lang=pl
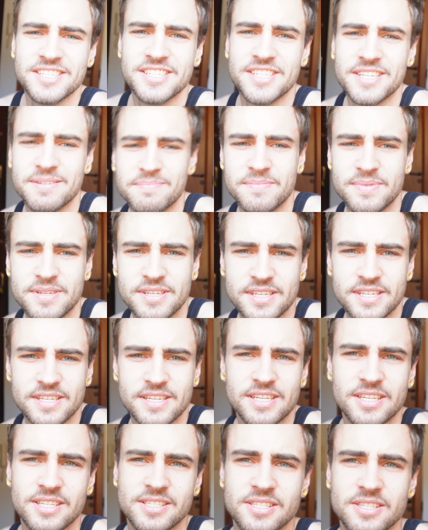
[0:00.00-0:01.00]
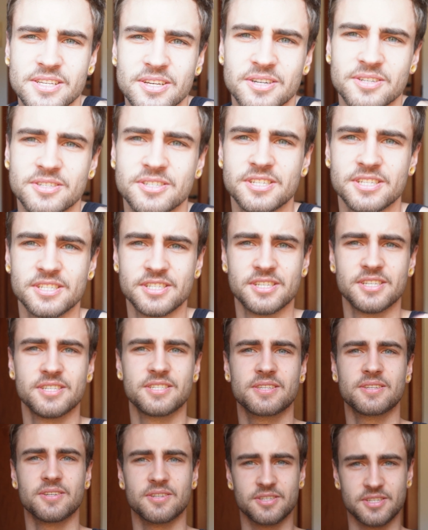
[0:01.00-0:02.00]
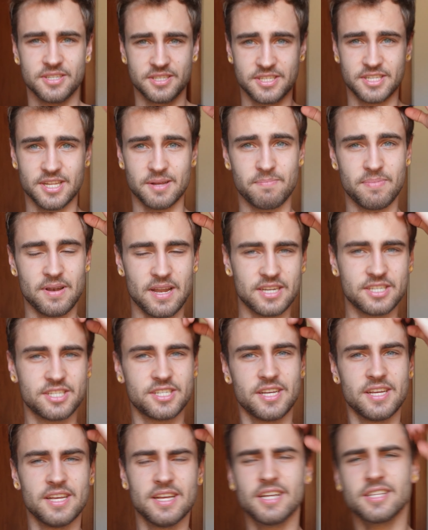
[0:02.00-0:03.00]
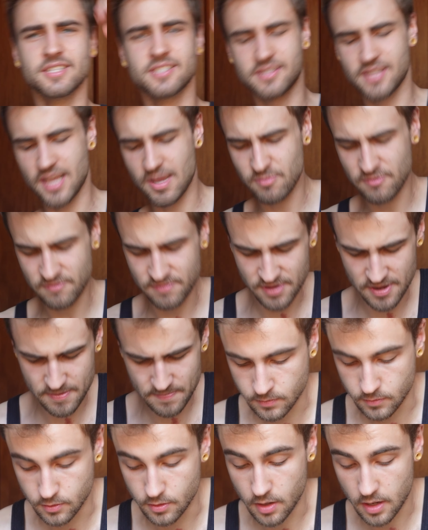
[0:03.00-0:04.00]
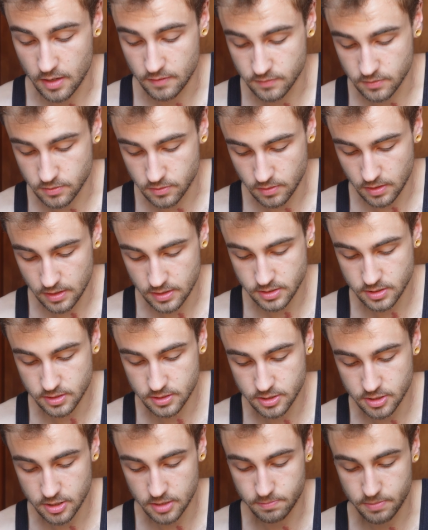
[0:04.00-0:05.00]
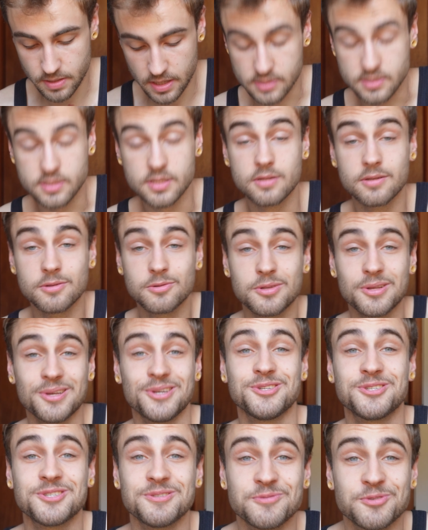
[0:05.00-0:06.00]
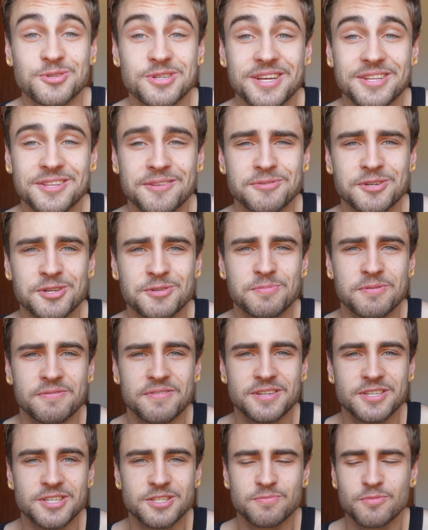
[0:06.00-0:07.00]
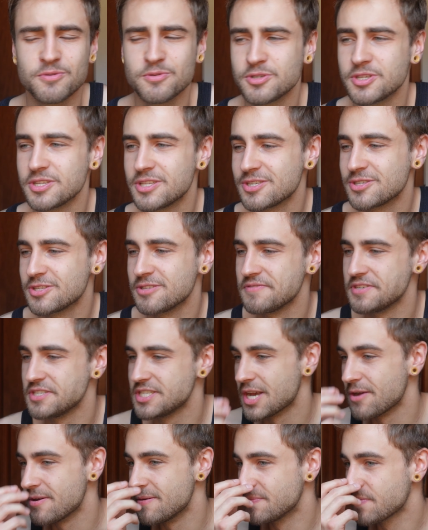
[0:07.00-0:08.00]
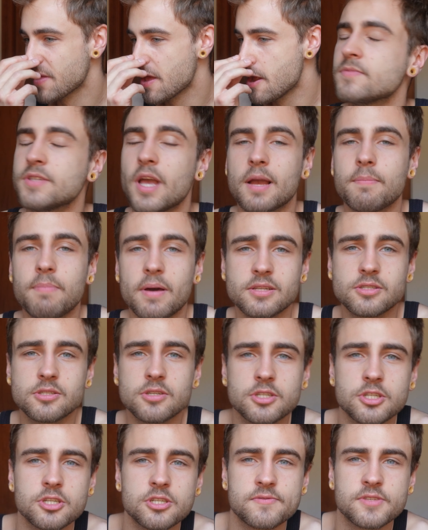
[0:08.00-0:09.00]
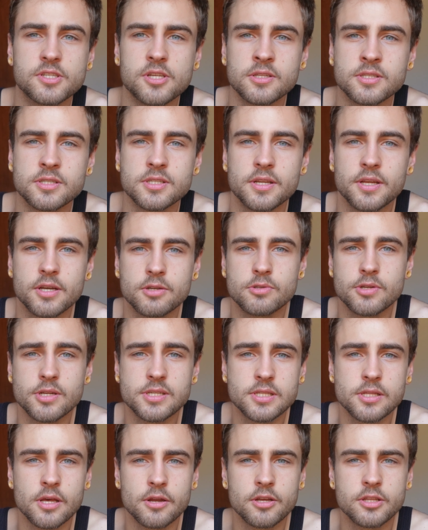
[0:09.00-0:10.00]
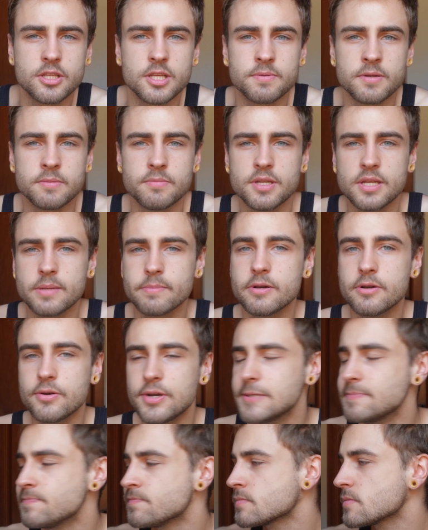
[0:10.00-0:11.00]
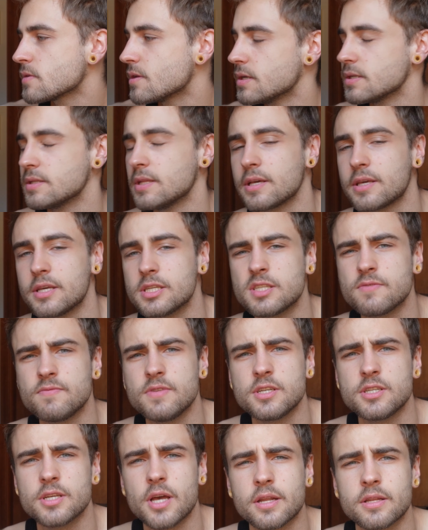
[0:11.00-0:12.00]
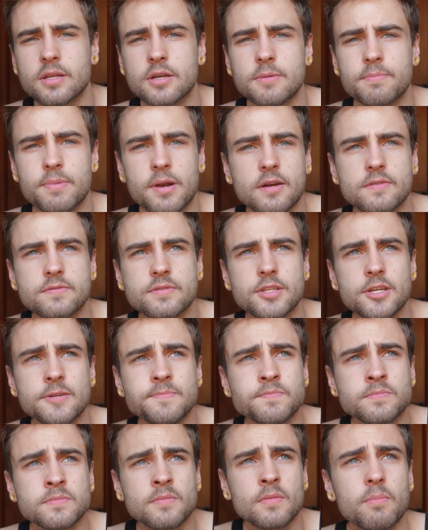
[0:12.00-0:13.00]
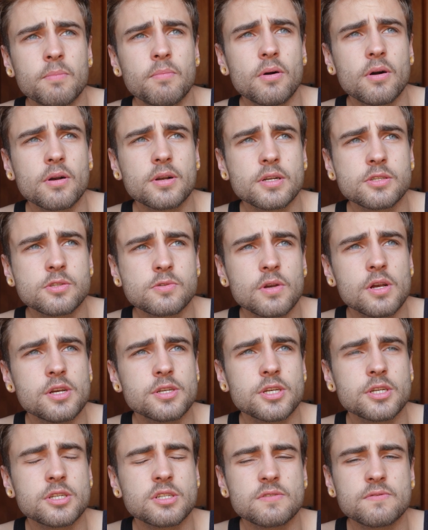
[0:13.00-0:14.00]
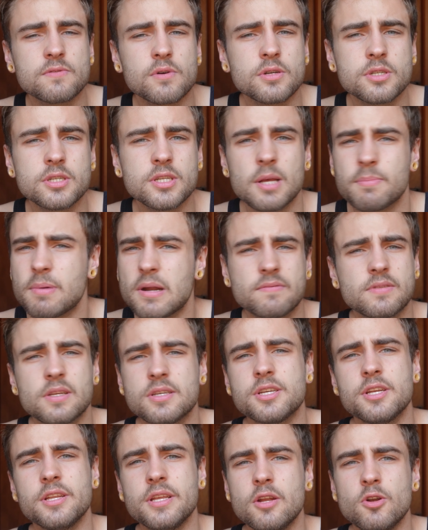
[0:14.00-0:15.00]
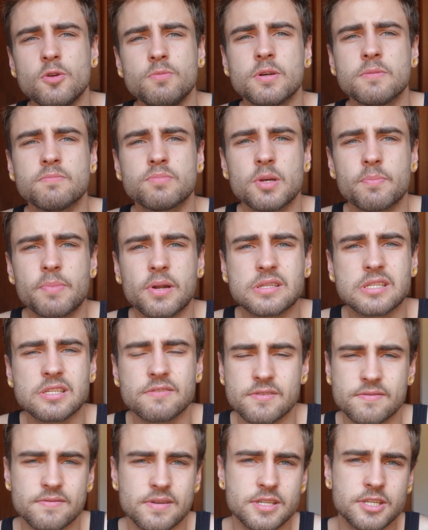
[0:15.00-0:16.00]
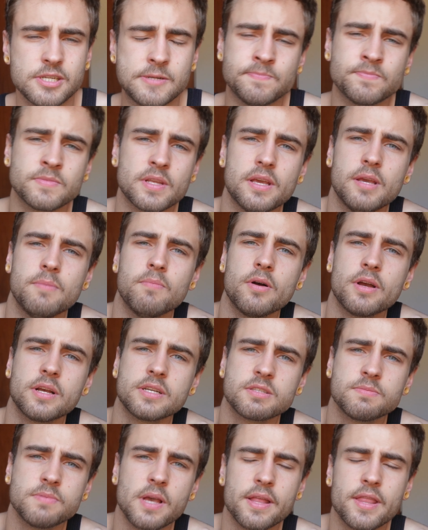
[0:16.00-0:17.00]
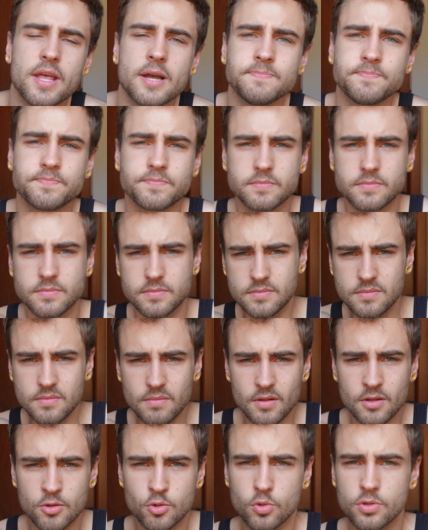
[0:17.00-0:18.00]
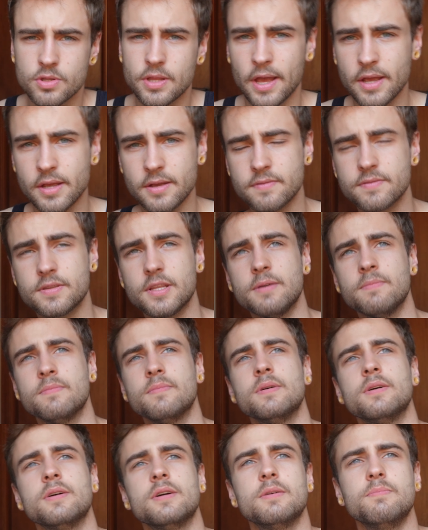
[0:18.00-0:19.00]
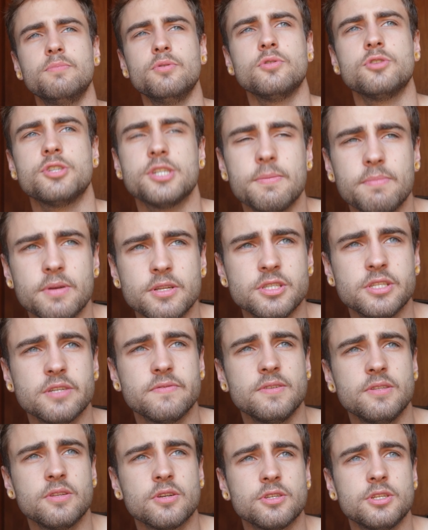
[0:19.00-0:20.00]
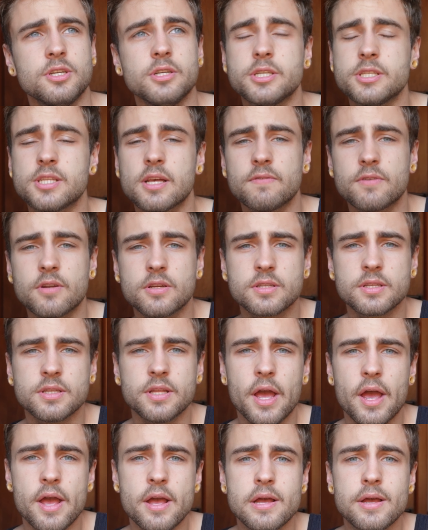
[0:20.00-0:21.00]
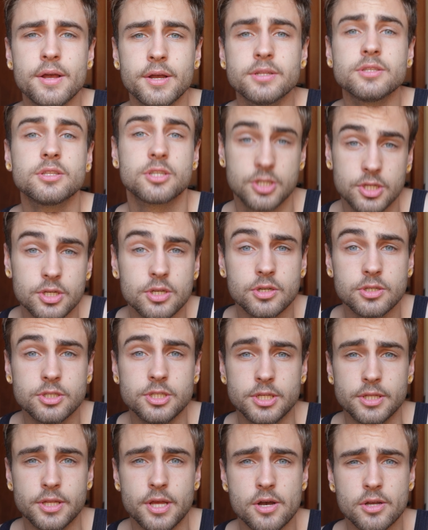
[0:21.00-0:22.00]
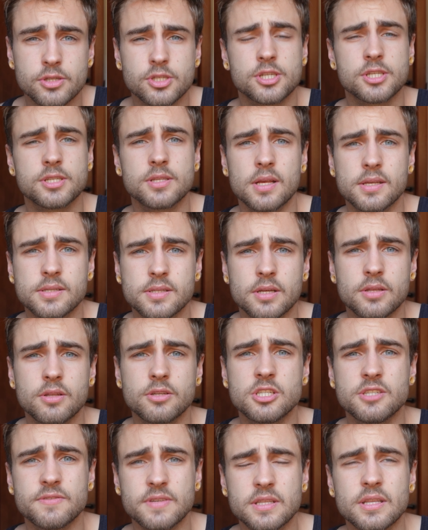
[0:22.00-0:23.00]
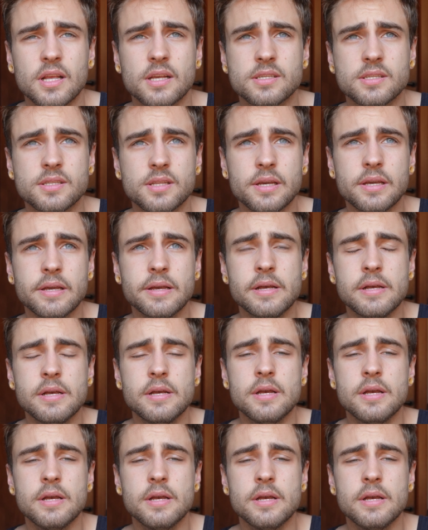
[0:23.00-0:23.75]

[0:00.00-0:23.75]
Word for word: żeby skoczyć, skoczyć na plażę. Co to ja mówiłem? No, w ogóle jeśli chodzi o pracę, to tutaj jeszcze muszę jedną rzecz powiedzieć, bo już się też dowiedziałem. Jak bardzo krzywdzące niektóre stereotypy by nie były, jednak jest w nich ziarnko prawdy, bo okazuje się, że Włosi naprawdę się nie lubią przepracowywać. I moja zmiana tutaj, w tym biurze, będzie wynosić zawrotne 3 godziny, od 16 do 19,